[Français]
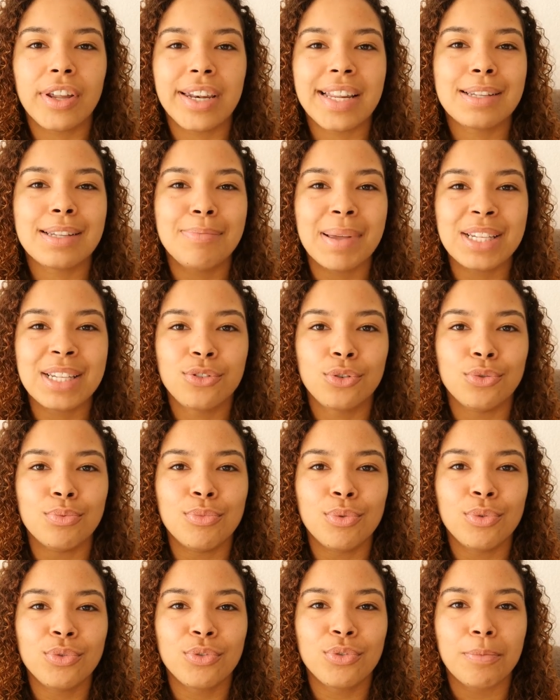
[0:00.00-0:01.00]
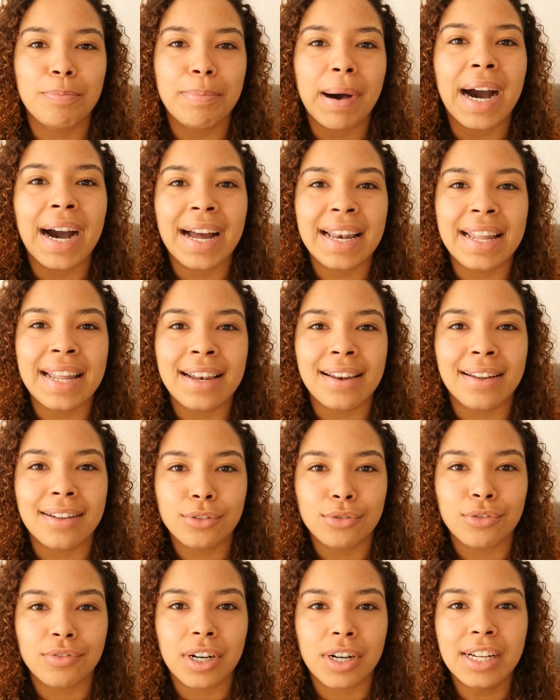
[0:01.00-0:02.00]
un espèce de monde parallèle,
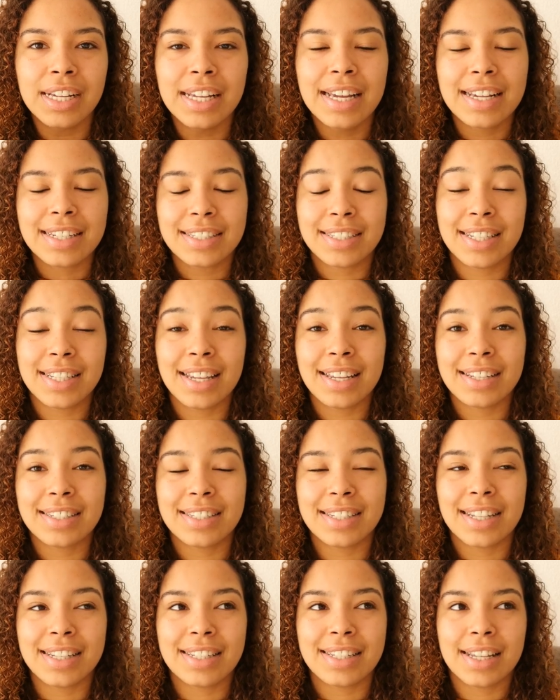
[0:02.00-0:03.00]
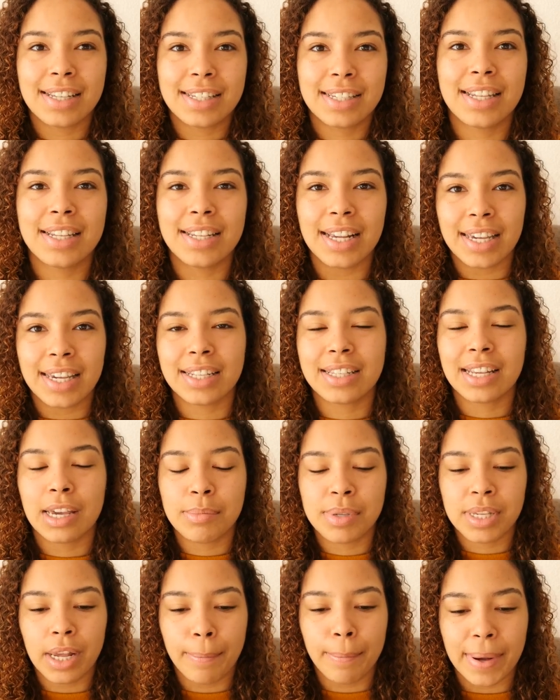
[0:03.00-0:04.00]
tu vois. C'est ça qui est très
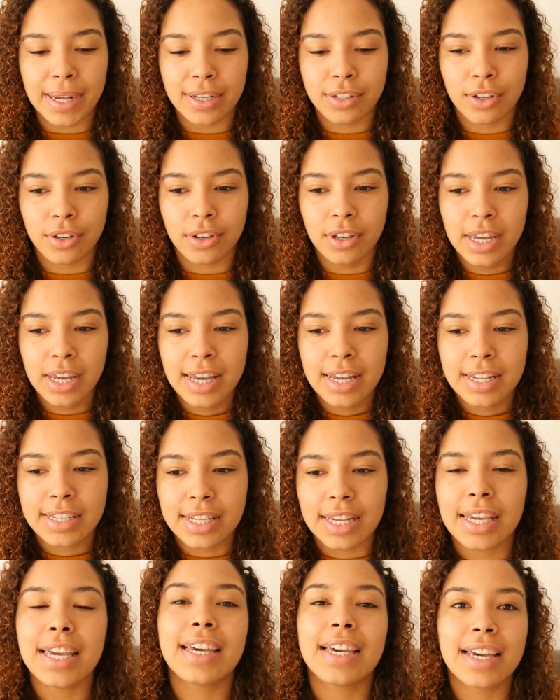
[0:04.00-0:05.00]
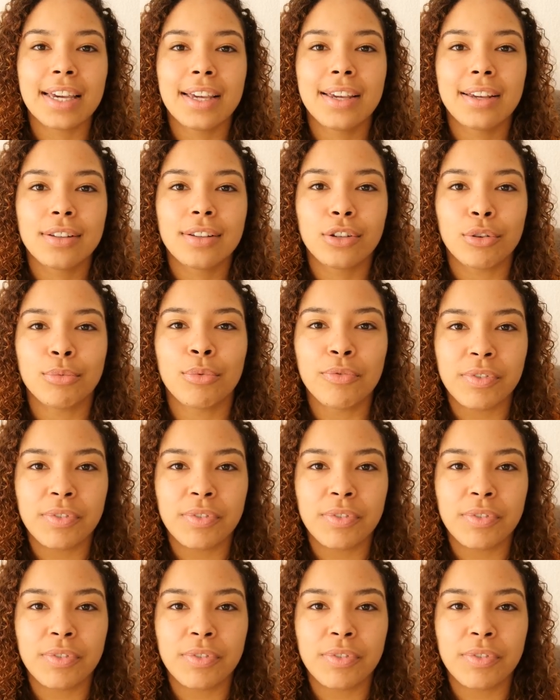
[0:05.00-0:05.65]
bizarre parce que c'est écrit sur mon